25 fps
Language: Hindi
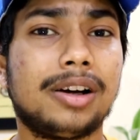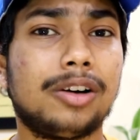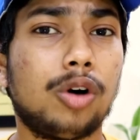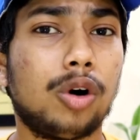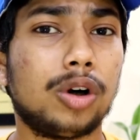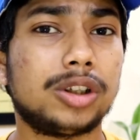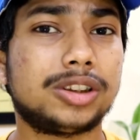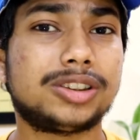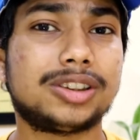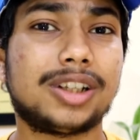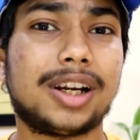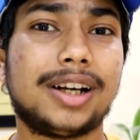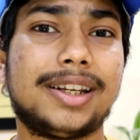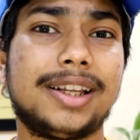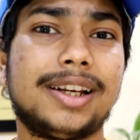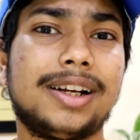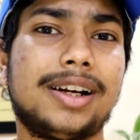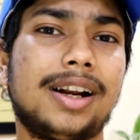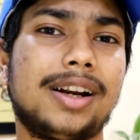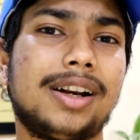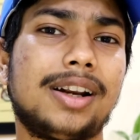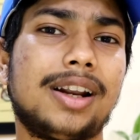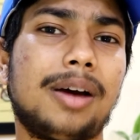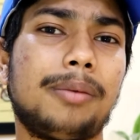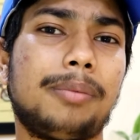कॉस्ट कटिंग
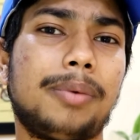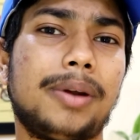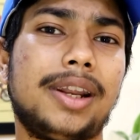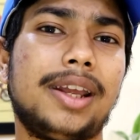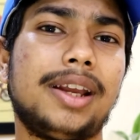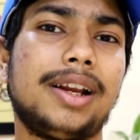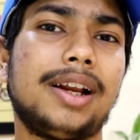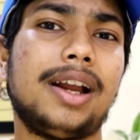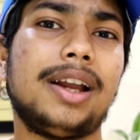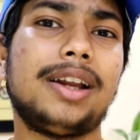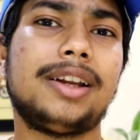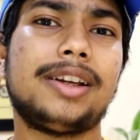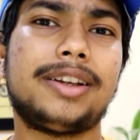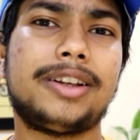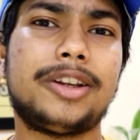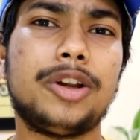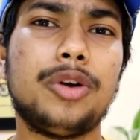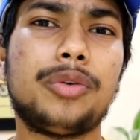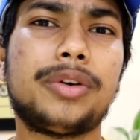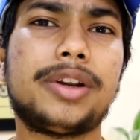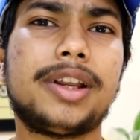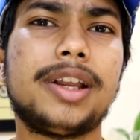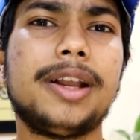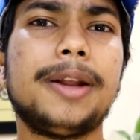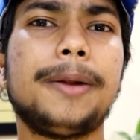करना पड़ेगा
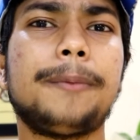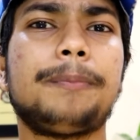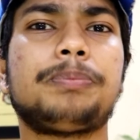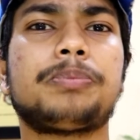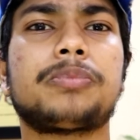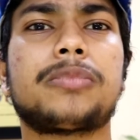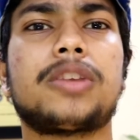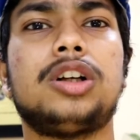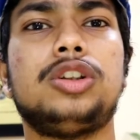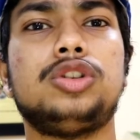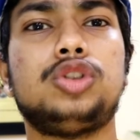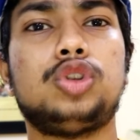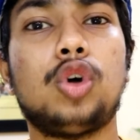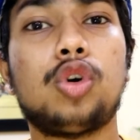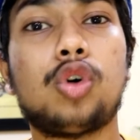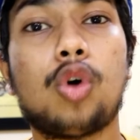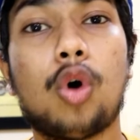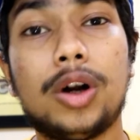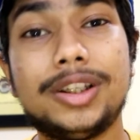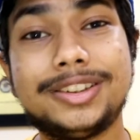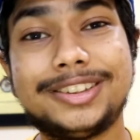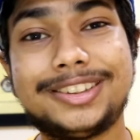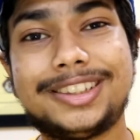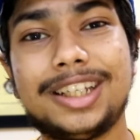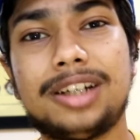क्योंकि जो
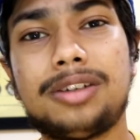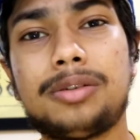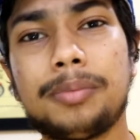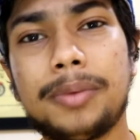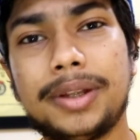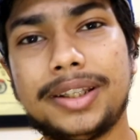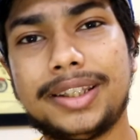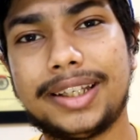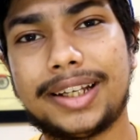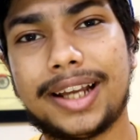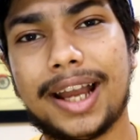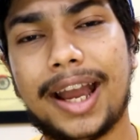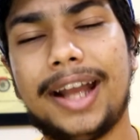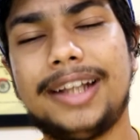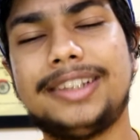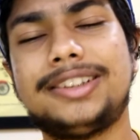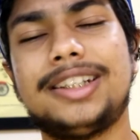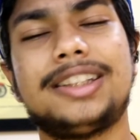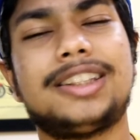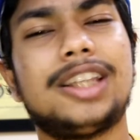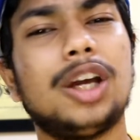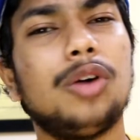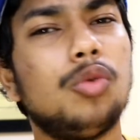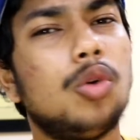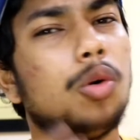कॉन्सेप्ट में दिखाया
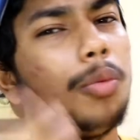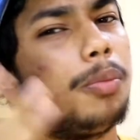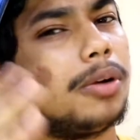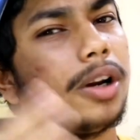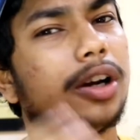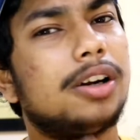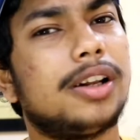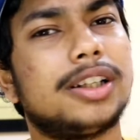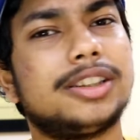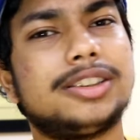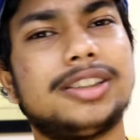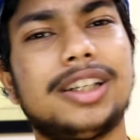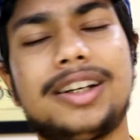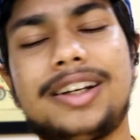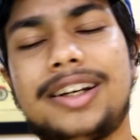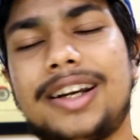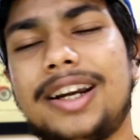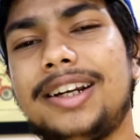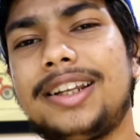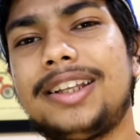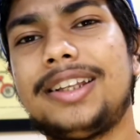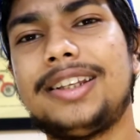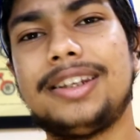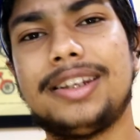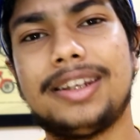जाता है वो प्रोडक्शन
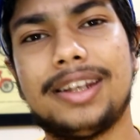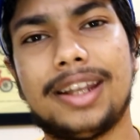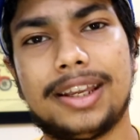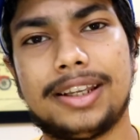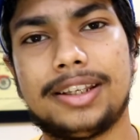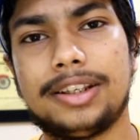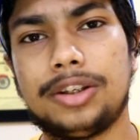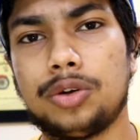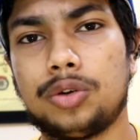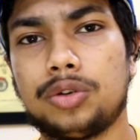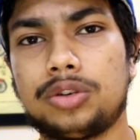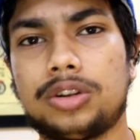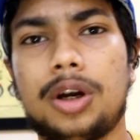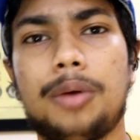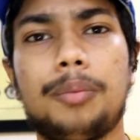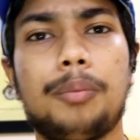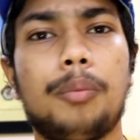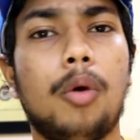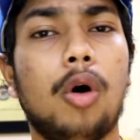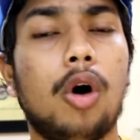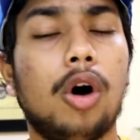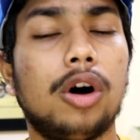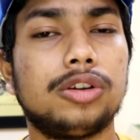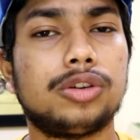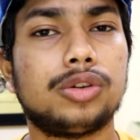रेडी नहीं होता
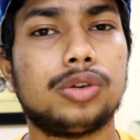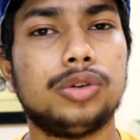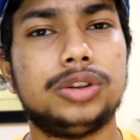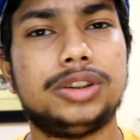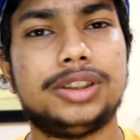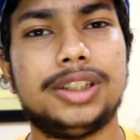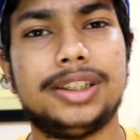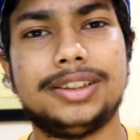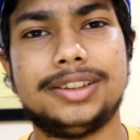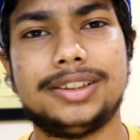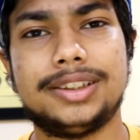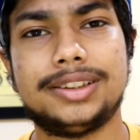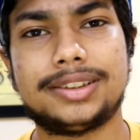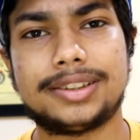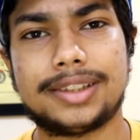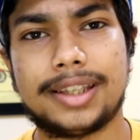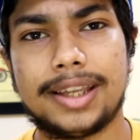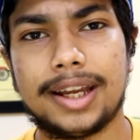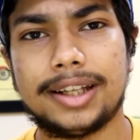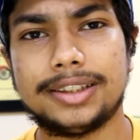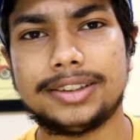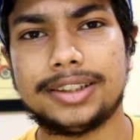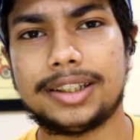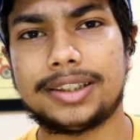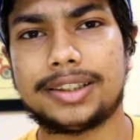बहुत कुछ चेंजेस
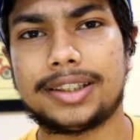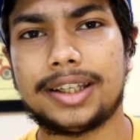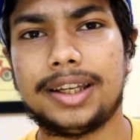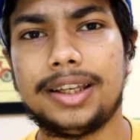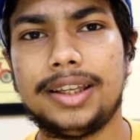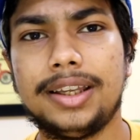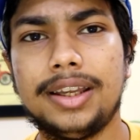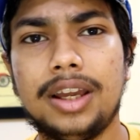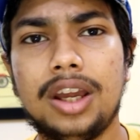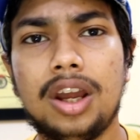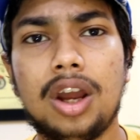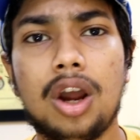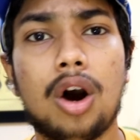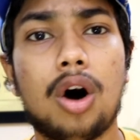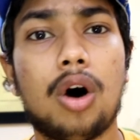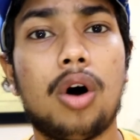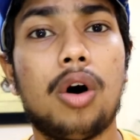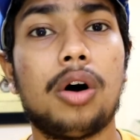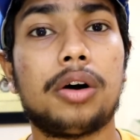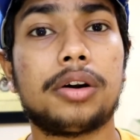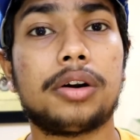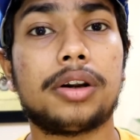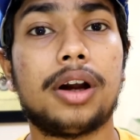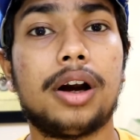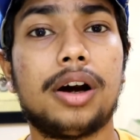किया जाता है
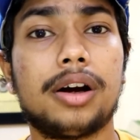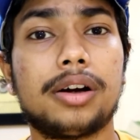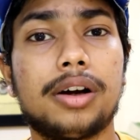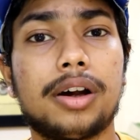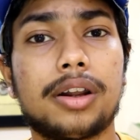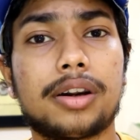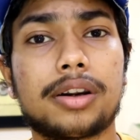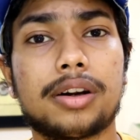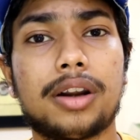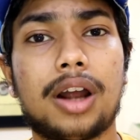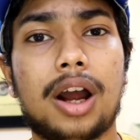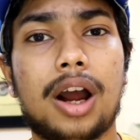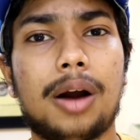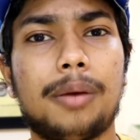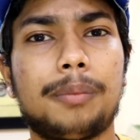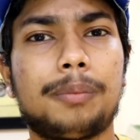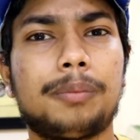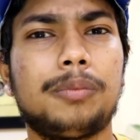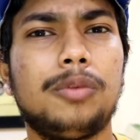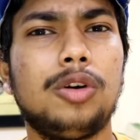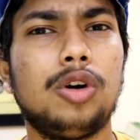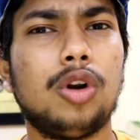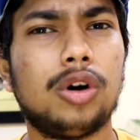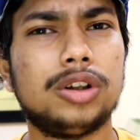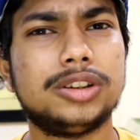और अगर
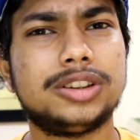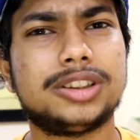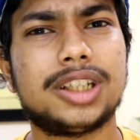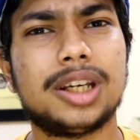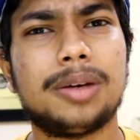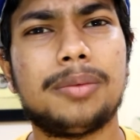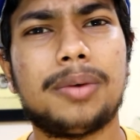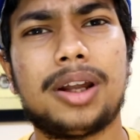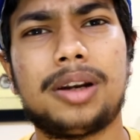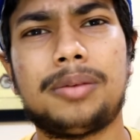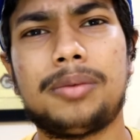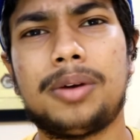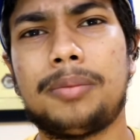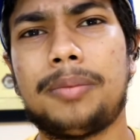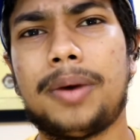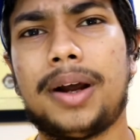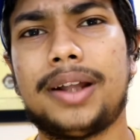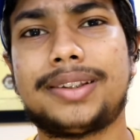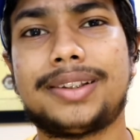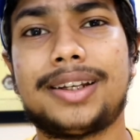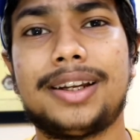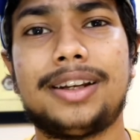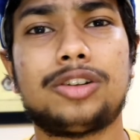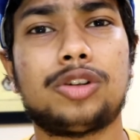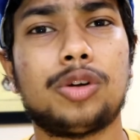आप लॉन्च के बारे में
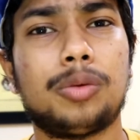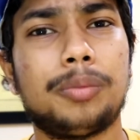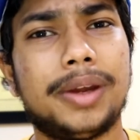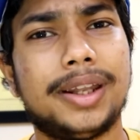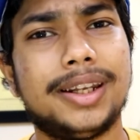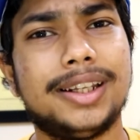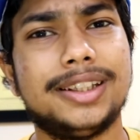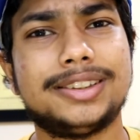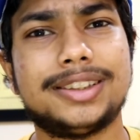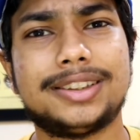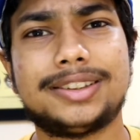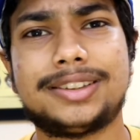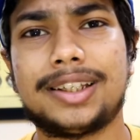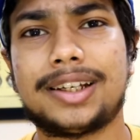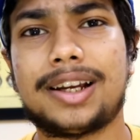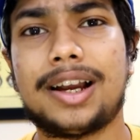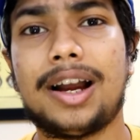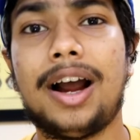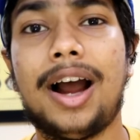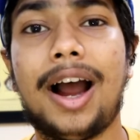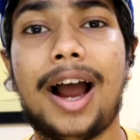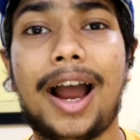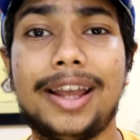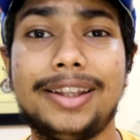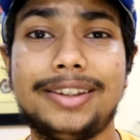बात करें तो मैंने जैसे
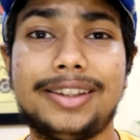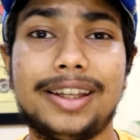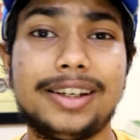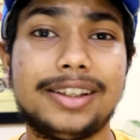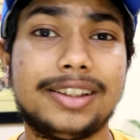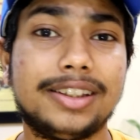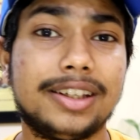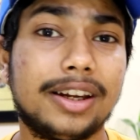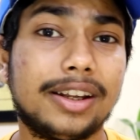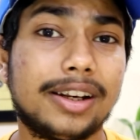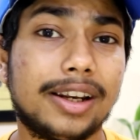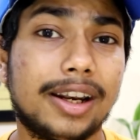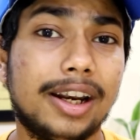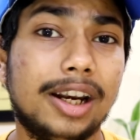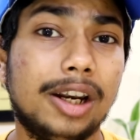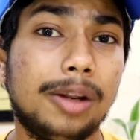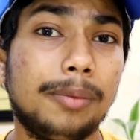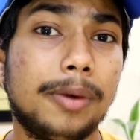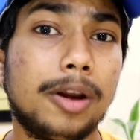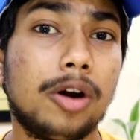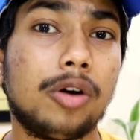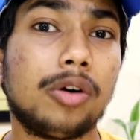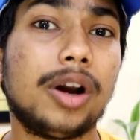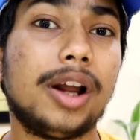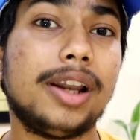कहा आइधर ईयर एंड
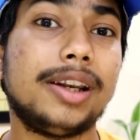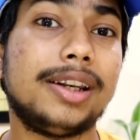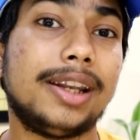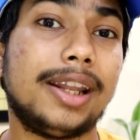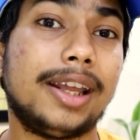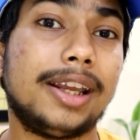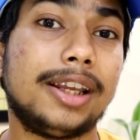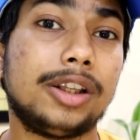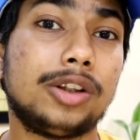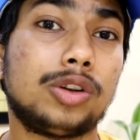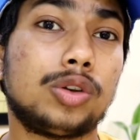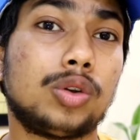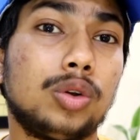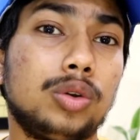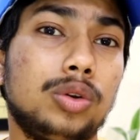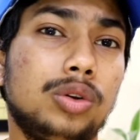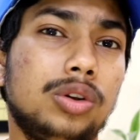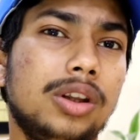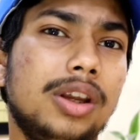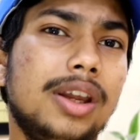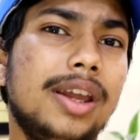में होगा नहीं तो